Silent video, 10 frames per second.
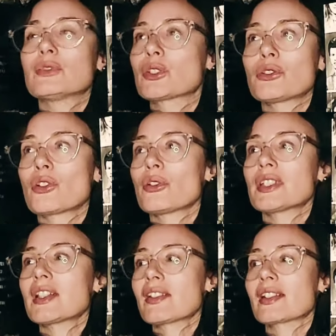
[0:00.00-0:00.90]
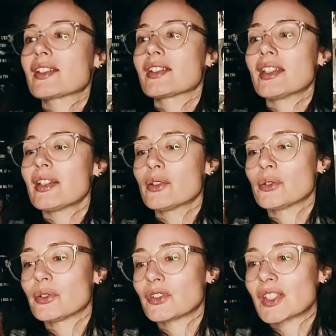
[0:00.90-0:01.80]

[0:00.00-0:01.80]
ce que je retiens, c'est que c'était euh,